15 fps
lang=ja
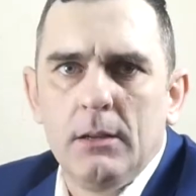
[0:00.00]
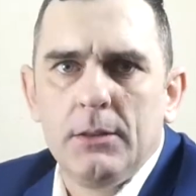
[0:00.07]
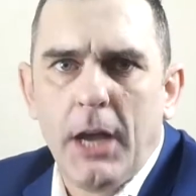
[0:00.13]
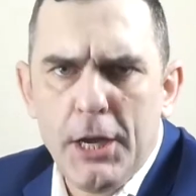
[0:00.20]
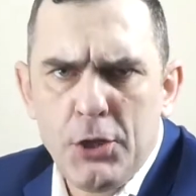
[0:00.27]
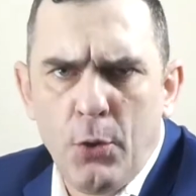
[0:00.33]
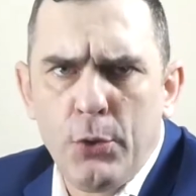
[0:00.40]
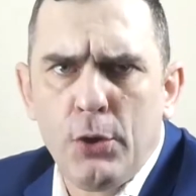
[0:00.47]

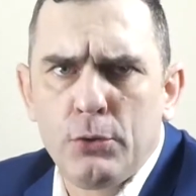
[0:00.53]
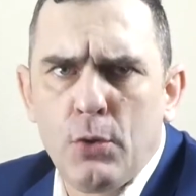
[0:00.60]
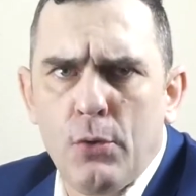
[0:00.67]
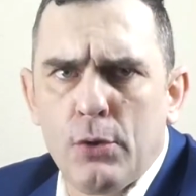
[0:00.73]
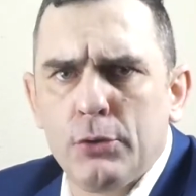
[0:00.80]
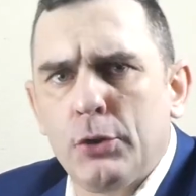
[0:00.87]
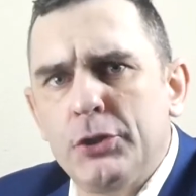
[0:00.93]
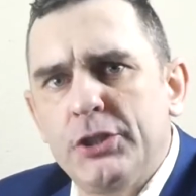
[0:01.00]
大統領討
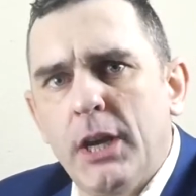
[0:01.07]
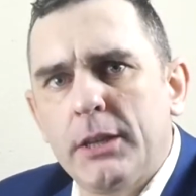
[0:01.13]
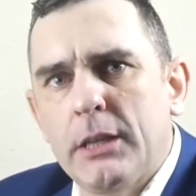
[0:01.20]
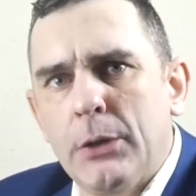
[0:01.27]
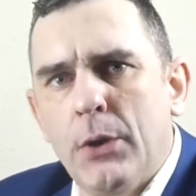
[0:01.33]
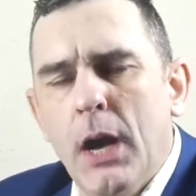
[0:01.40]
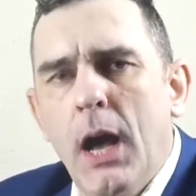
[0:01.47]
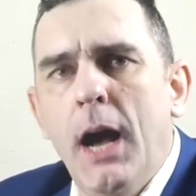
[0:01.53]
論と違っ
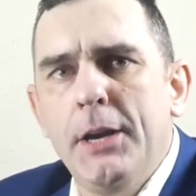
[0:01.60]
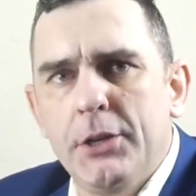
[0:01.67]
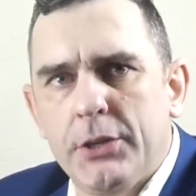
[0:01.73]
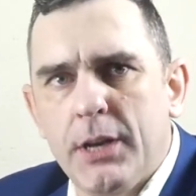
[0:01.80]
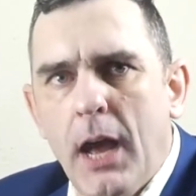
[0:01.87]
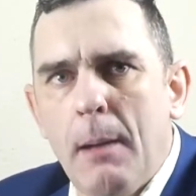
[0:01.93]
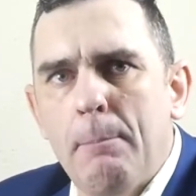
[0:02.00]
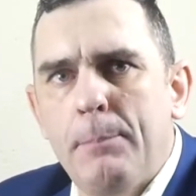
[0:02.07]
たのは
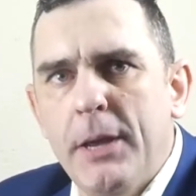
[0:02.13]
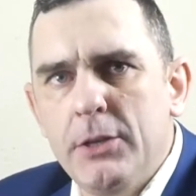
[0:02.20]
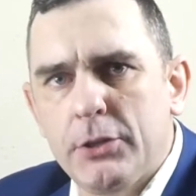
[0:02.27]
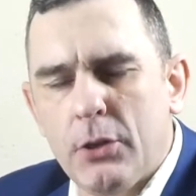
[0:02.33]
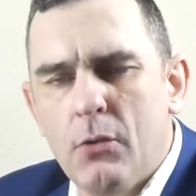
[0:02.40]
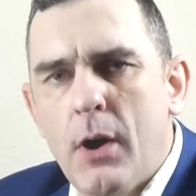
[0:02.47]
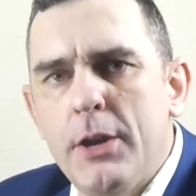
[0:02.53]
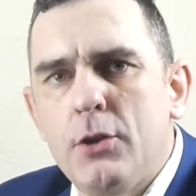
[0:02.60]
ハリスがペンス
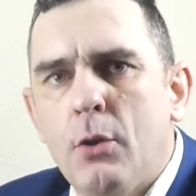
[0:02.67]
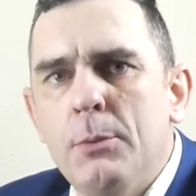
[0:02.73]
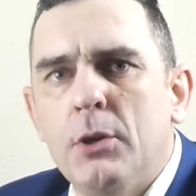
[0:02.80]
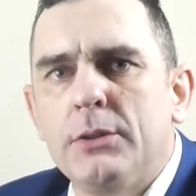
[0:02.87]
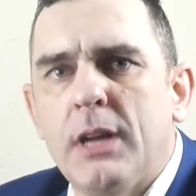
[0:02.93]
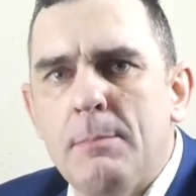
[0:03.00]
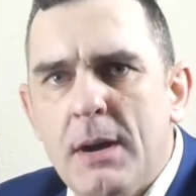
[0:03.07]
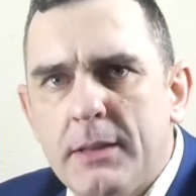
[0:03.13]
の割り込み
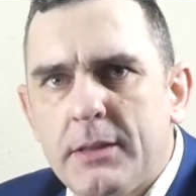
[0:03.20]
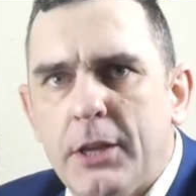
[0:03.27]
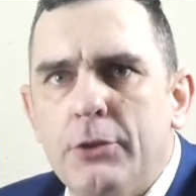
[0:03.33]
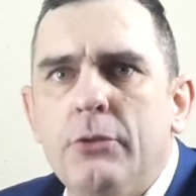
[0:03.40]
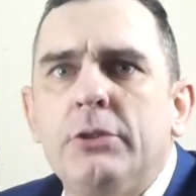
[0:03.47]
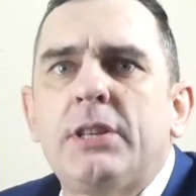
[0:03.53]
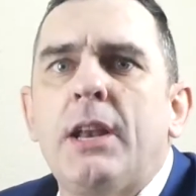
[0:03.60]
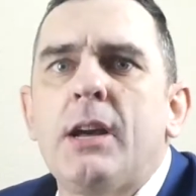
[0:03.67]
を黙って
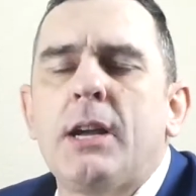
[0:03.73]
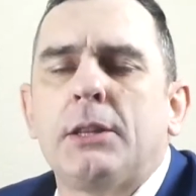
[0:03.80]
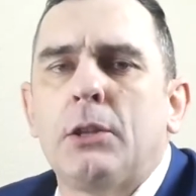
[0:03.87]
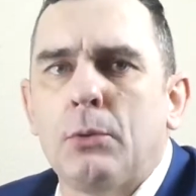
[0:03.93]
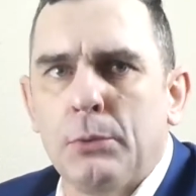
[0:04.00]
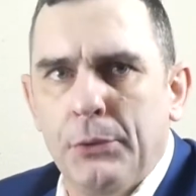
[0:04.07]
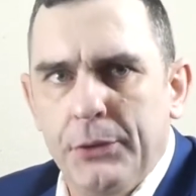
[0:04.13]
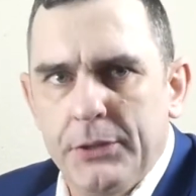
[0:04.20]
許さなかっ
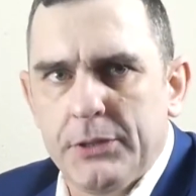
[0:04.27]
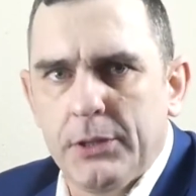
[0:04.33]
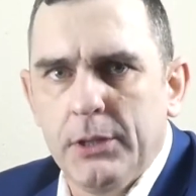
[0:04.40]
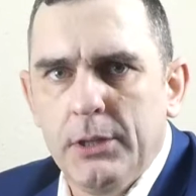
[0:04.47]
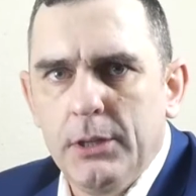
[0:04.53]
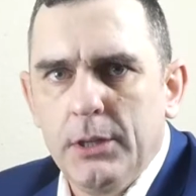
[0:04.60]
たことです